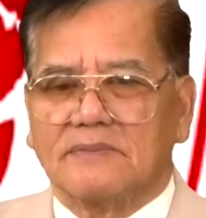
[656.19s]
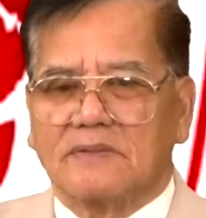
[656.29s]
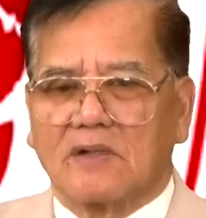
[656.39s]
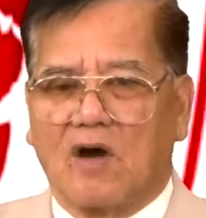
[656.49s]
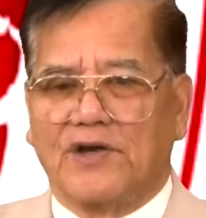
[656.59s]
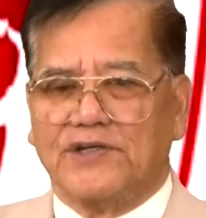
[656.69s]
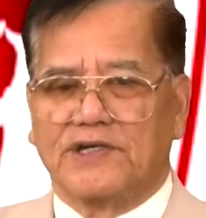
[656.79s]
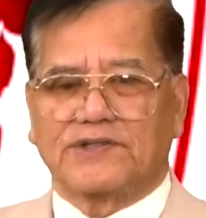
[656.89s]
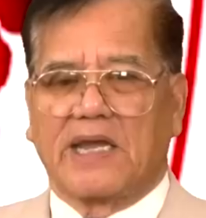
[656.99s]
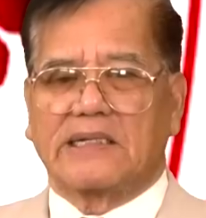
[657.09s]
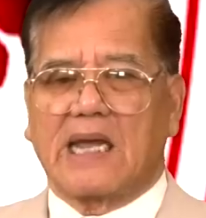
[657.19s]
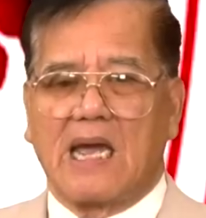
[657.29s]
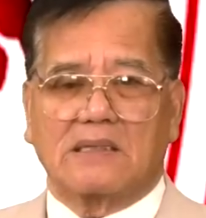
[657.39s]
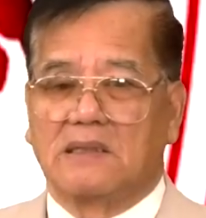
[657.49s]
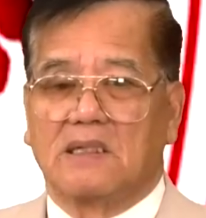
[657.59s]
Còn những tên khác
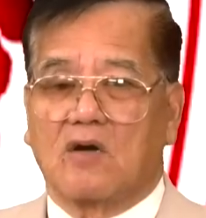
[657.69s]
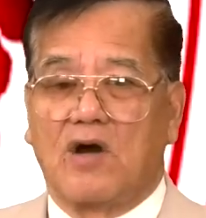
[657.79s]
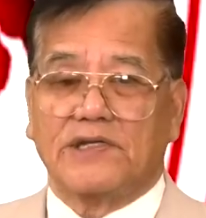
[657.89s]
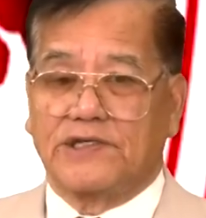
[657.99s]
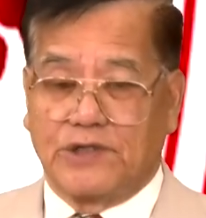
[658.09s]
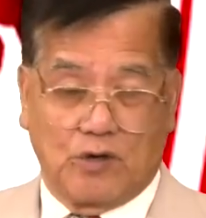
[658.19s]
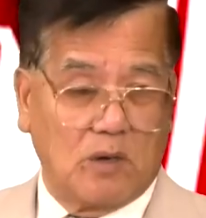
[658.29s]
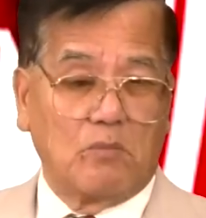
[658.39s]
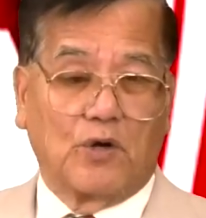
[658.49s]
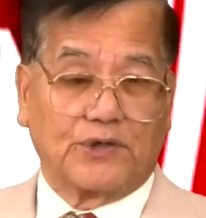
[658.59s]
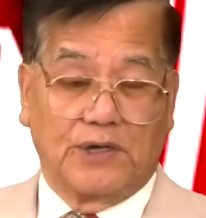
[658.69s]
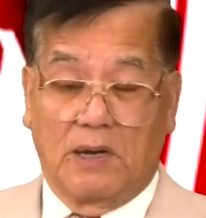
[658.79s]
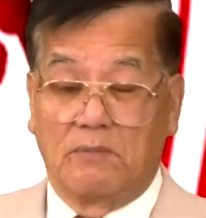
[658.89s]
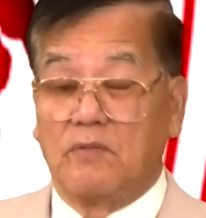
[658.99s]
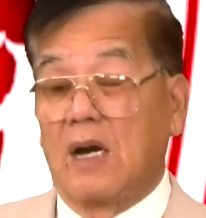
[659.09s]
coi như chỉ có một
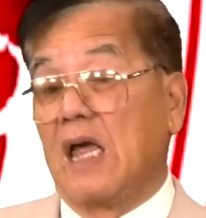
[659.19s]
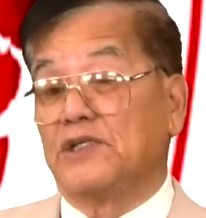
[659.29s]
điểm hoặc là